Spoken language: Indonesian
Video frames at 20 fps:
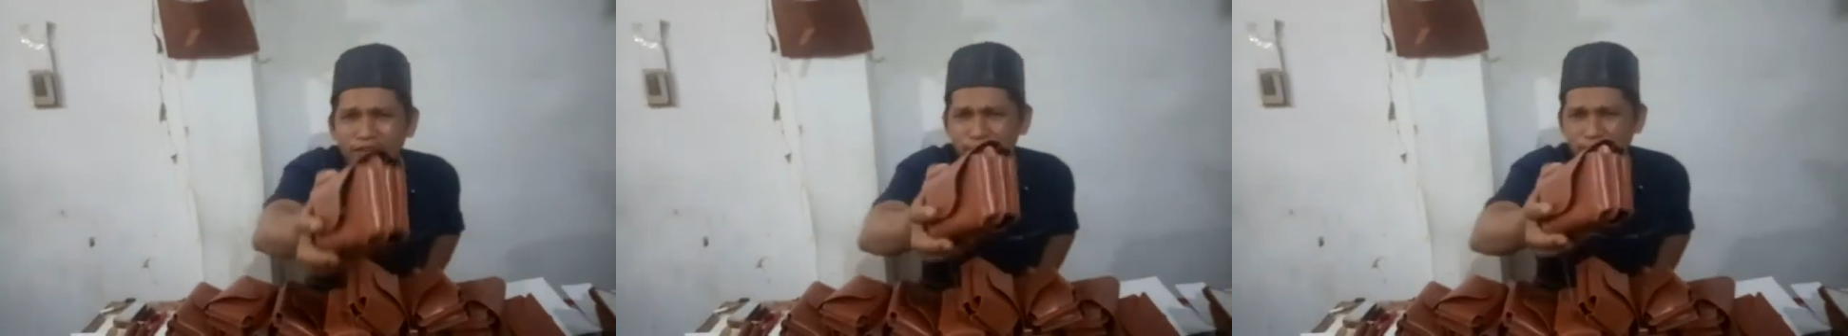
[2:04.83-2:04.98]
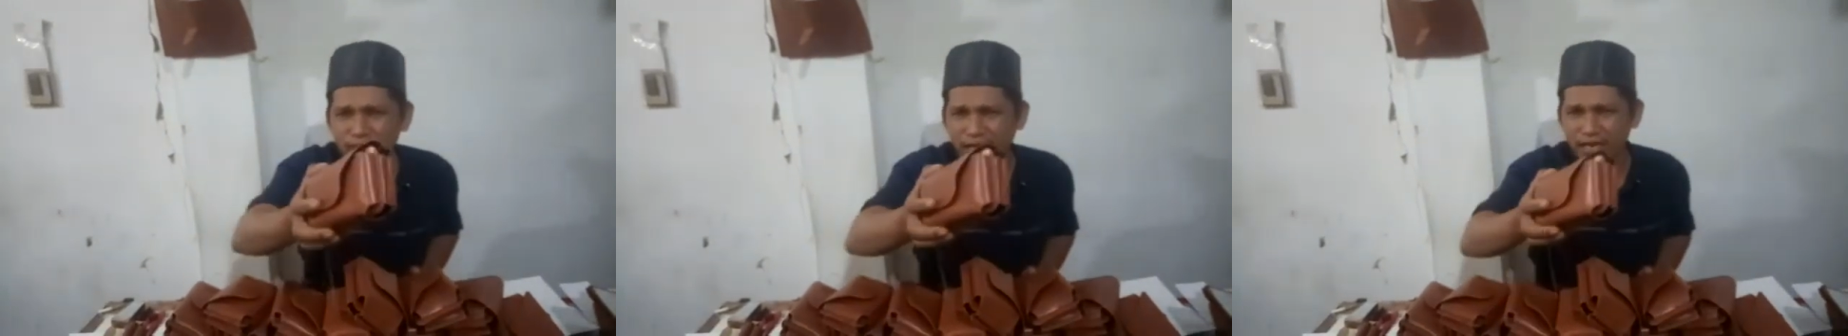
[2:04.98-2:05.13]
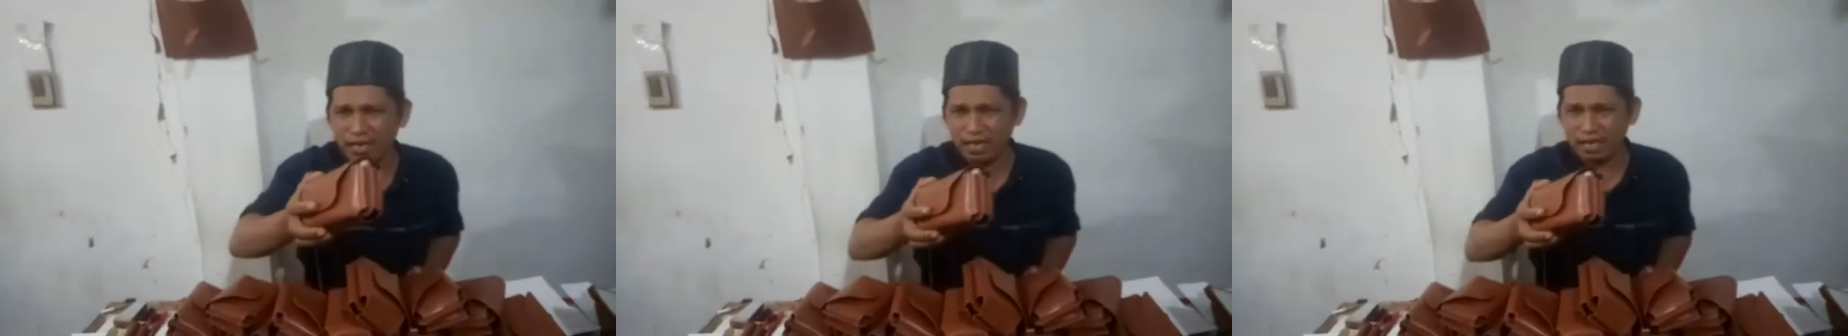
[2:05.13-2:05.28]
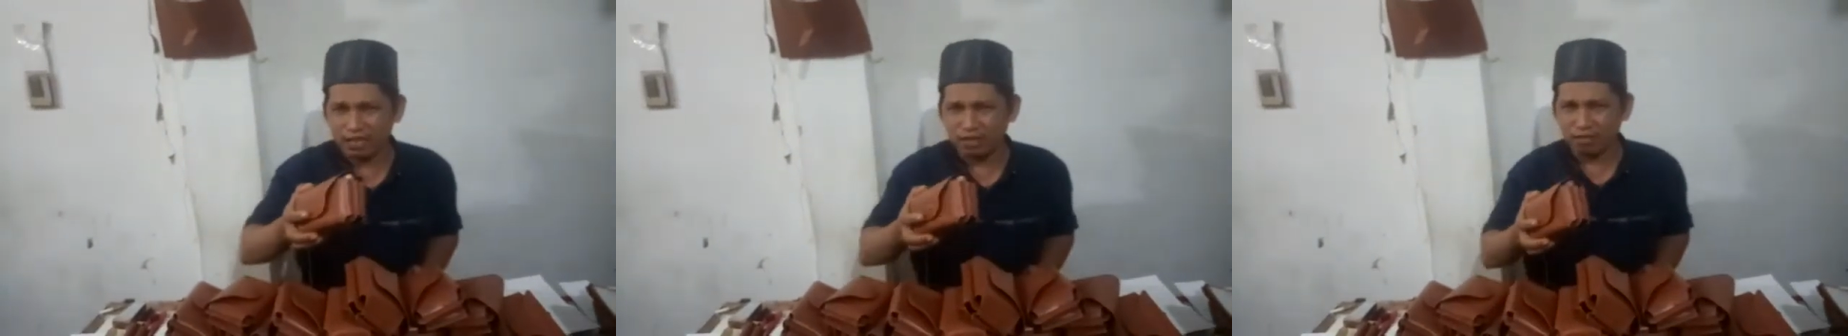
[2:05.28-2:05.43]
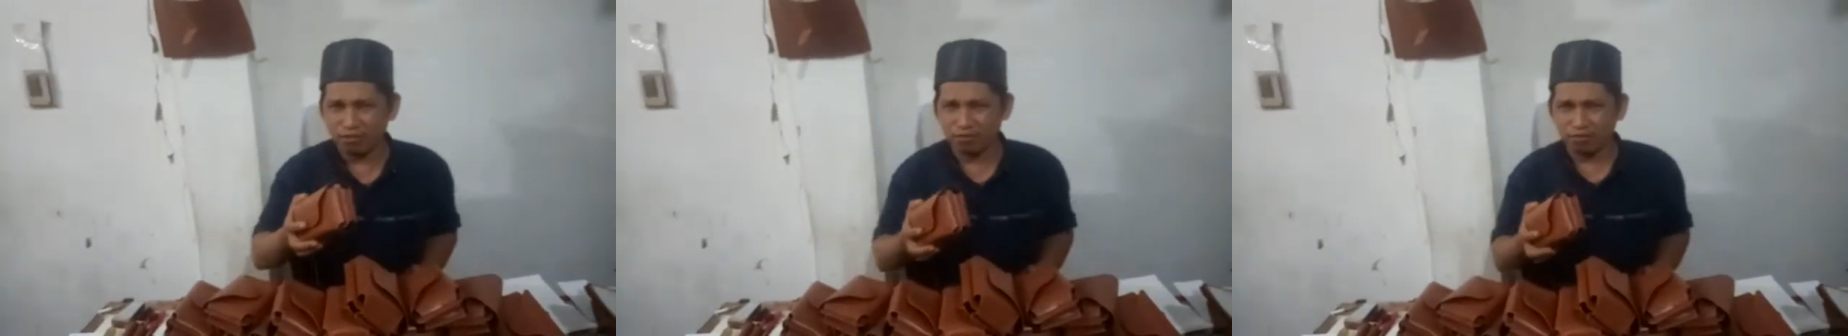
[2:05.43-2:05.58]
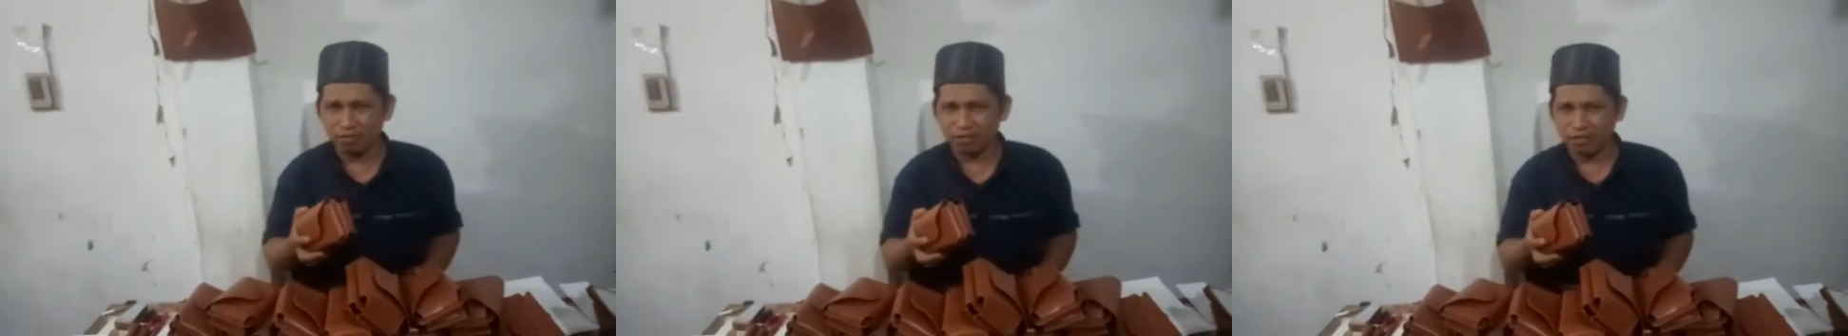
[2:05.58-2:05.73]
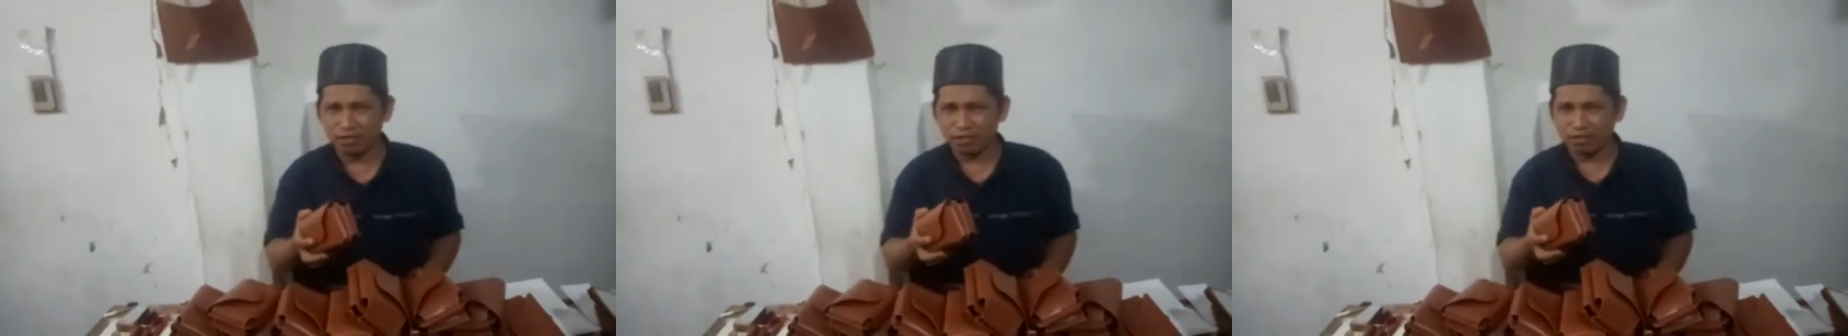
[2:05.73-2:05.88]

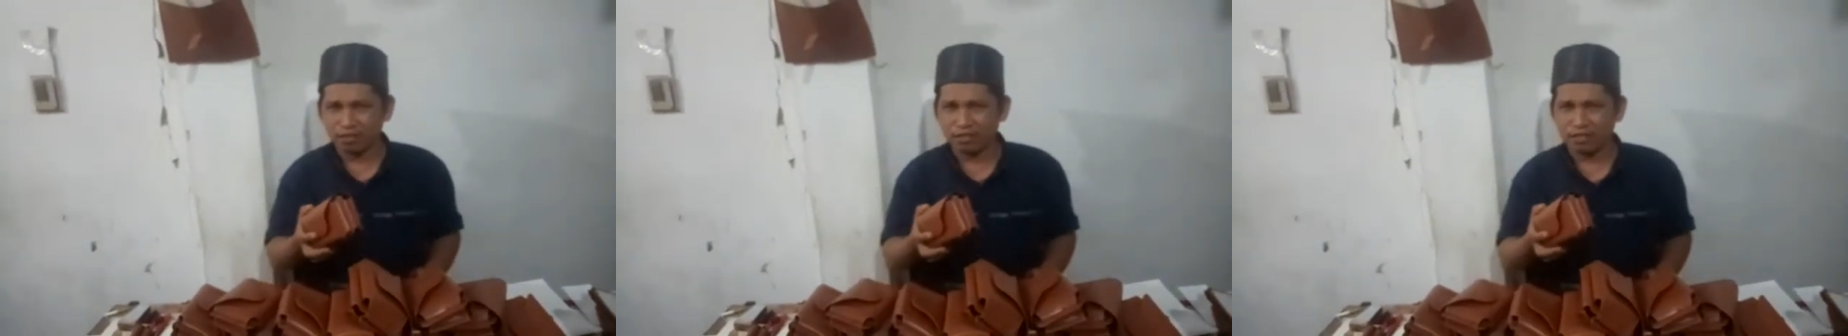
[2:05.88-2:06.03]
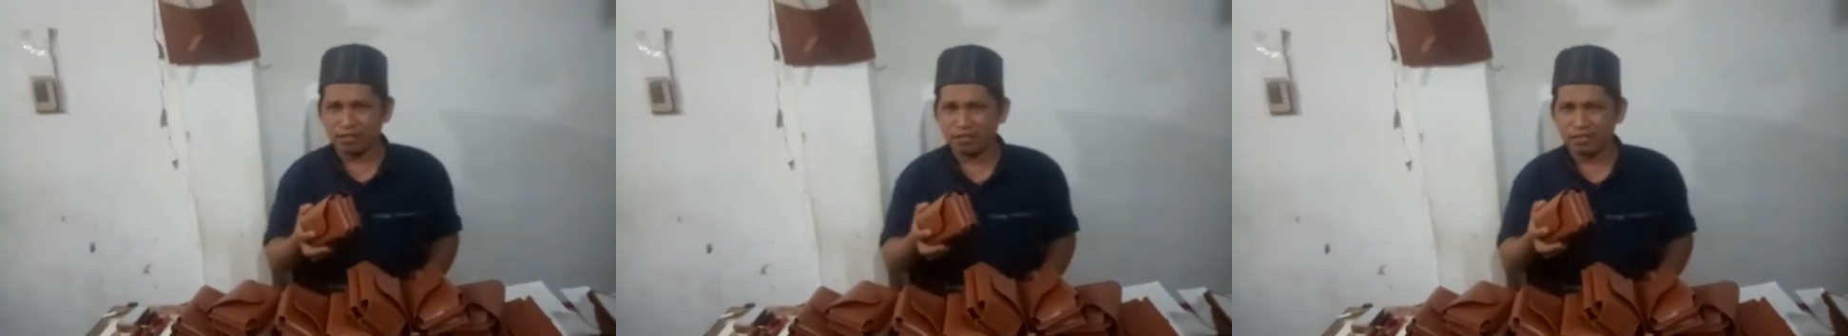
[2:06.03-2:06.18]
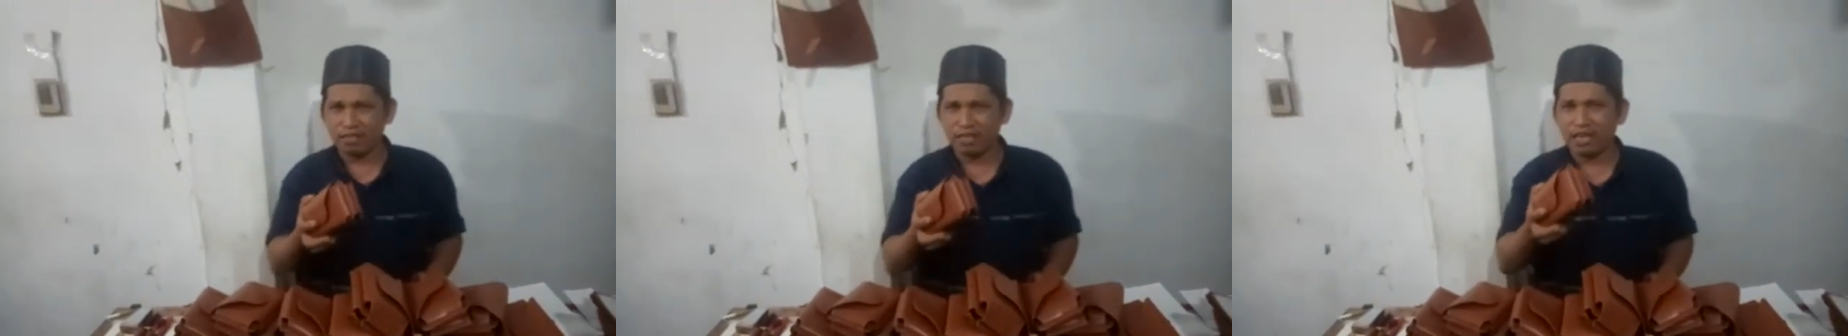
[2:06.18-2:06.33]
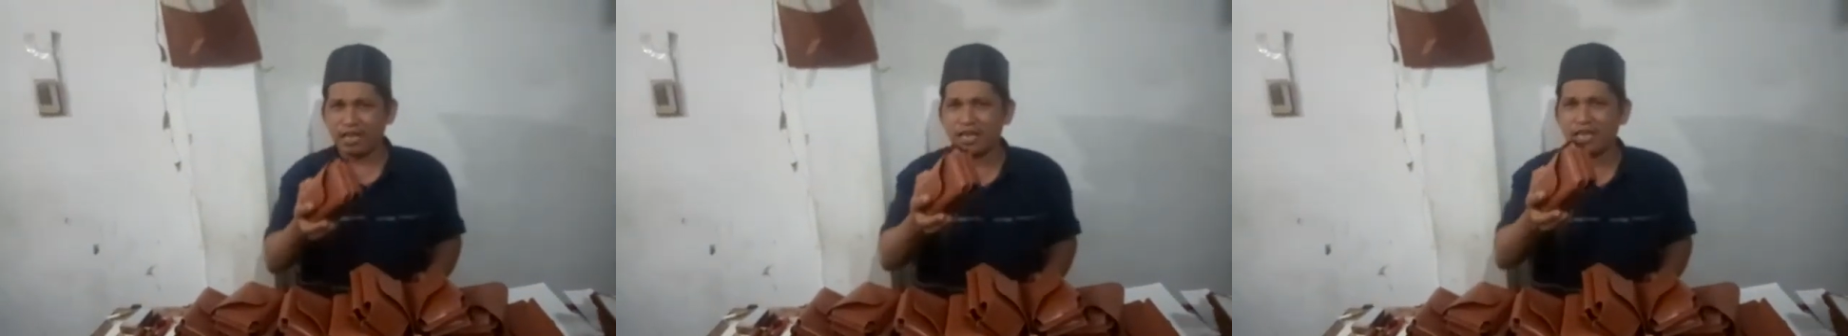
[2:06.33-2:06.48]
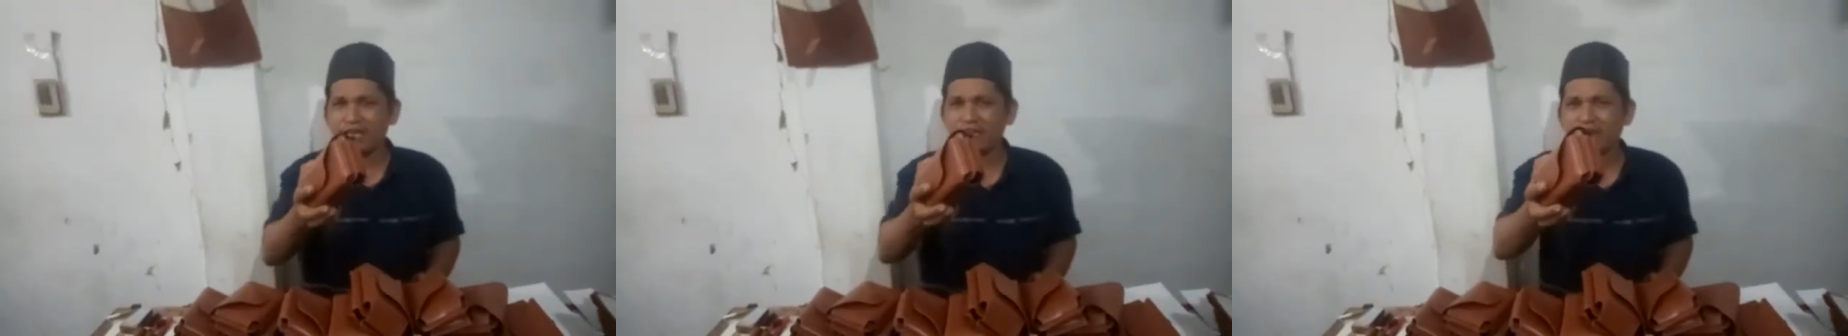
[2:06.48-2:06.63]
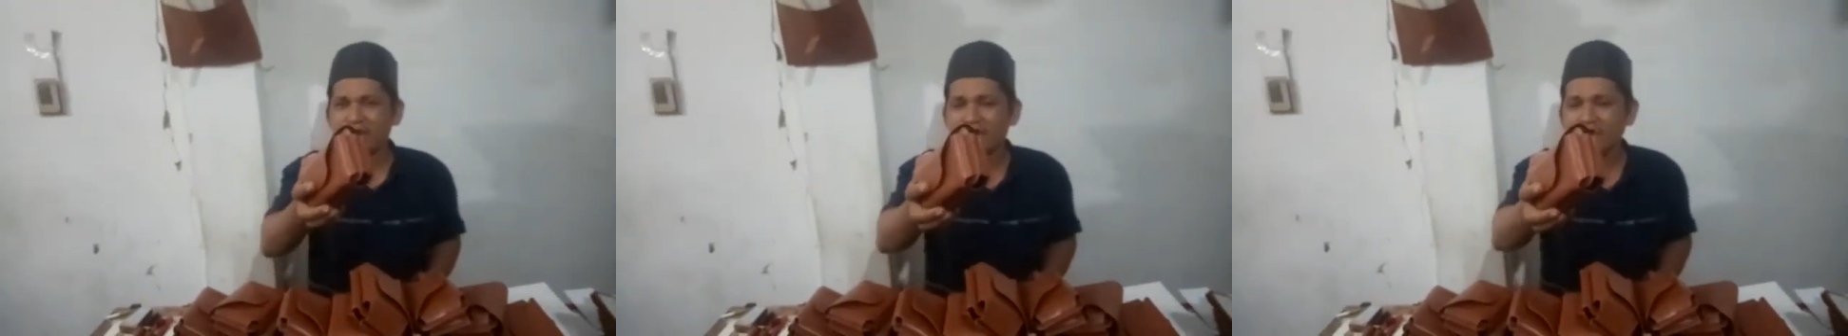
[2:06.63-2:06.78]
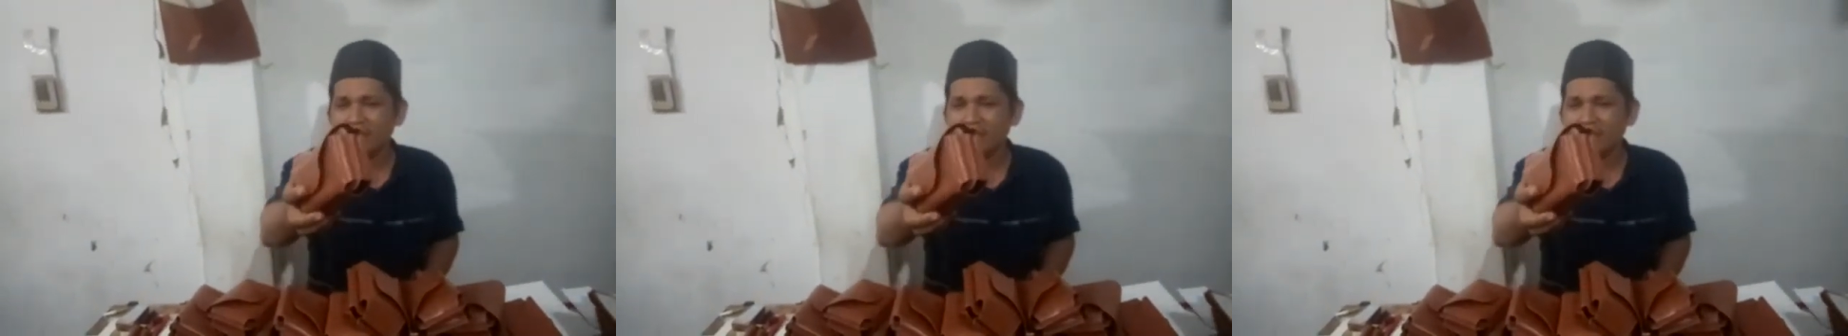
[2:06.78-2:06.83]
500 nah